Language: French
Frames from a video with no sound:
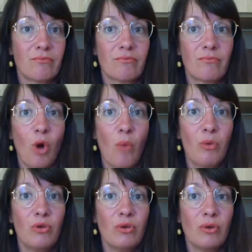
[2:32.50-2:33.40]
en,
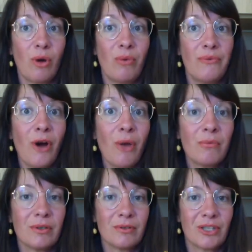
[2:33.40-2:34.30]
bonne, en bonne
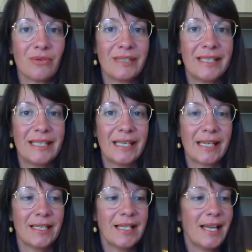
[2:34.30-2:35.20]
forme, j'ai envie de dire.
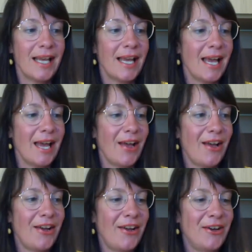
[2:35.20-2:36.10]

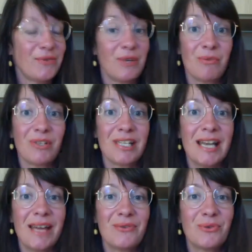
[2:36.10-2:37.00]
Euh, je vais commencer le
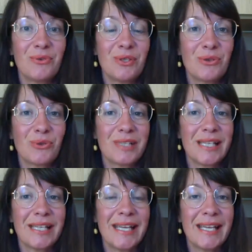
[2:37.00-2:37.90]
live tout de suite. Aujourd'hui,
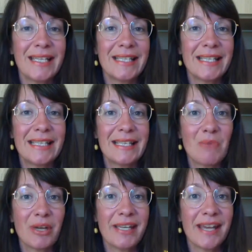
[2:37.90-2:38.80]
c'est des, des,
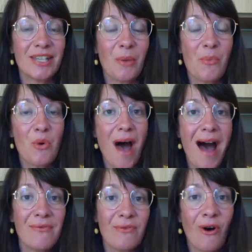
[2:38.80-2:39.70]
témoignages un peu
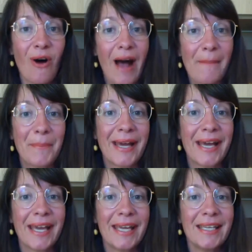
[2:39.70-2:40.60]

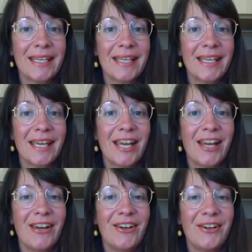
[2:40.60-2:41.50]
avant-après.
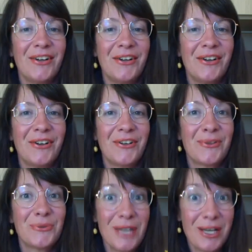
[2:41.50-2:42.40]
Euh,
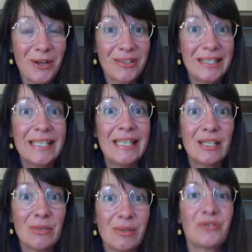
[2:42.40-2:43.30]
tous les lundis,
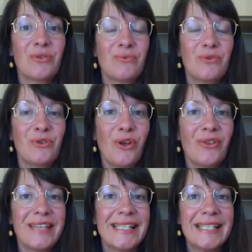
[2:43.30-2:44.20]
soit je vous
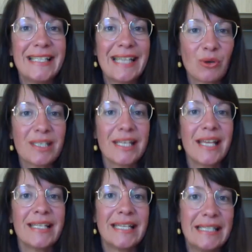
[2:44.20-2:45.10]
donne des idées
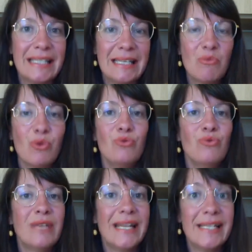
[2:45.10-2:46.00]
recettes, des idées menus,
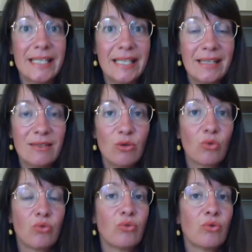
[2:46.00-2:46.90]
des idées listes de
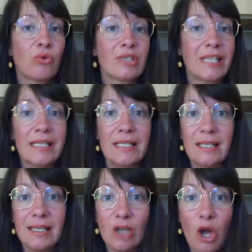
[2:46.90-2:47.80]
courses, des
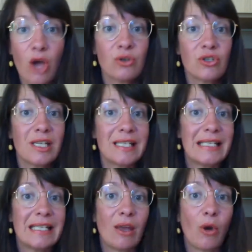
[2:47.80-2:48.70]
idées lunch, des
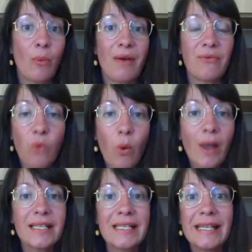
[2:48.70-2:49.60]
idées repas
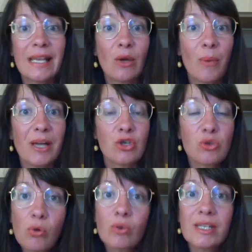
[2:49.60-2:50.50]
froids, des idées repas
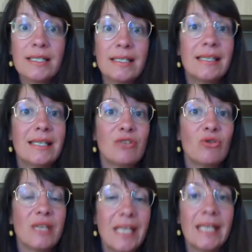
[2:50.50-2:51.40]
chauds, des idées
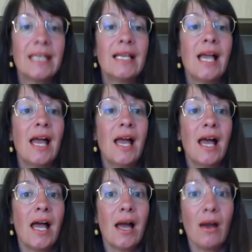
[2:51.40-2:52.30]
déjeuner,
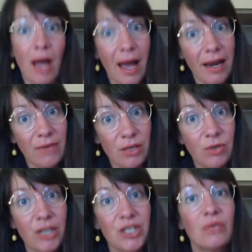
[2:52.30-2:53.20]
Allez voir
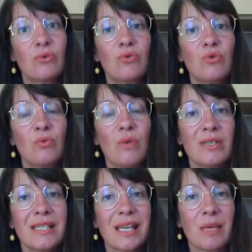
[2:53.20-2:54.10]
sur la chaîne YouTube,
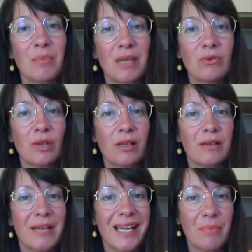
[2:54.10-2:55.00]
c'est
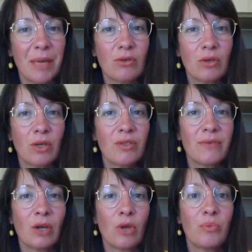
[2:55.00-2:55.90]
répertorié en
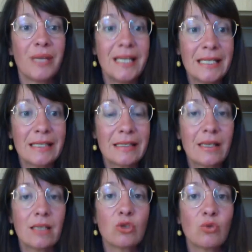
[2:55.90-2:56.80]
différentes playlists.
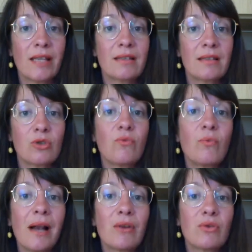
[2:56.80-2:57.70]
Soit je vous
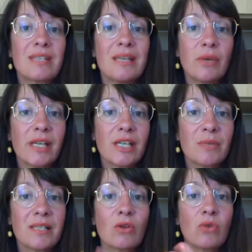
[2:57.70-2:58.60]
parle de témoignage
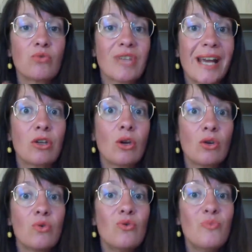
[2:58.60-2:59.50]
patiente où
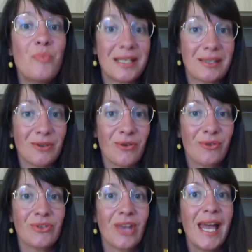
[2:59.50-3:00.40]
j'accueille une
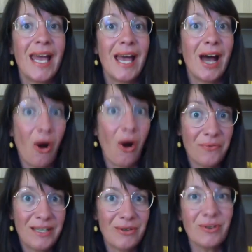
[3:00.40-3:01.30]
patiente en
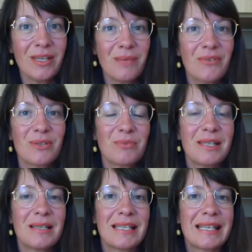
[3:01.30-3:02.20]
vidéo fait son
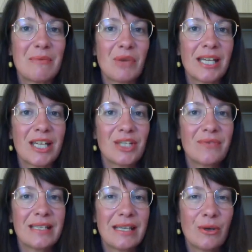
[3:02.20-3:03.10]
petit témoignage
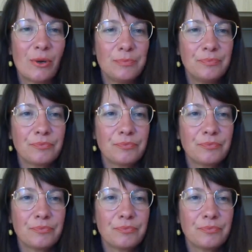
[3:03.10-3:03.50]
vidéo.